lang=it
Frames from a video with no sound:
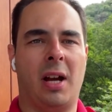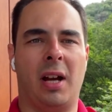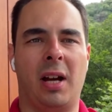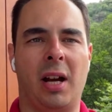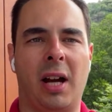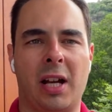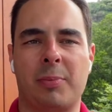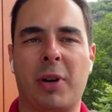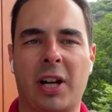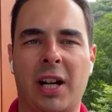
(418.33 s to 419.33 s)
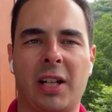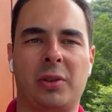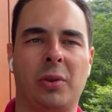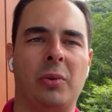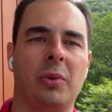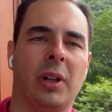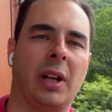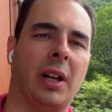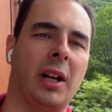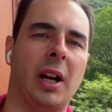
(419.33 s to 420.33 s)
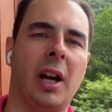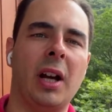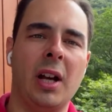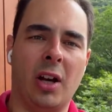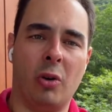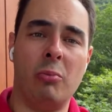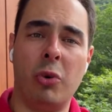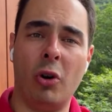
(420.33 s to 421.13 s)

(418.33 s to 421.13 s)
ha sbranato un, un